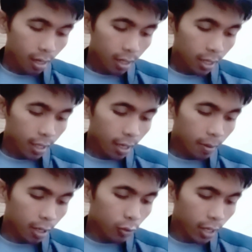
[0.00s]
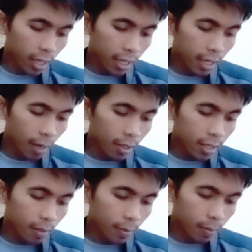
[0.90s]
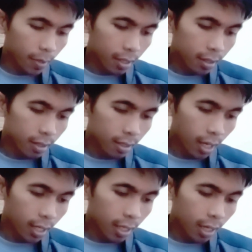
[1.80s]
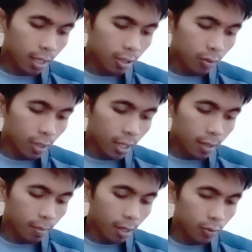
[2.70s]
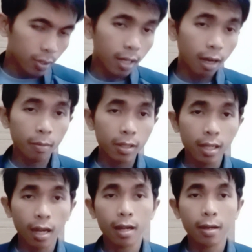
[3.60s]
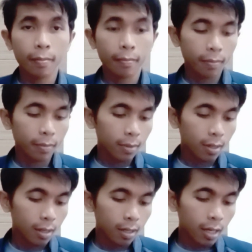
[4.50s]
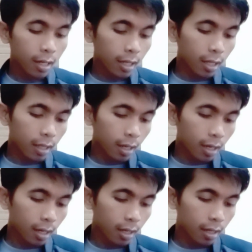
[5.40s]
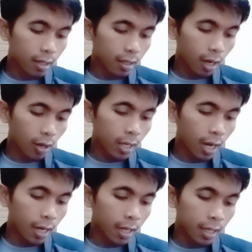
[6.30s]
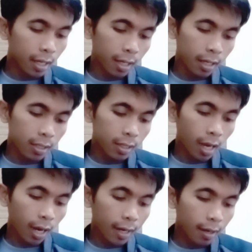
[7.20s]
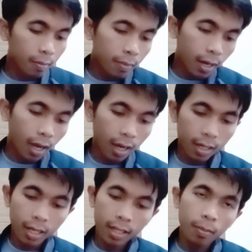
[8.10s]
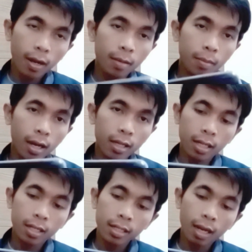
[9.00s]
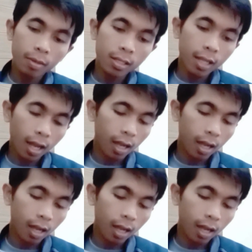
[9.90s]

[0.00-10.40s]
kita ngancurin ini gak bisa teman-teman kita ngancurin batunya gak bisa jadi kita kalau jalanin gini dia akan nabrak kita balik-balik gini gak bisa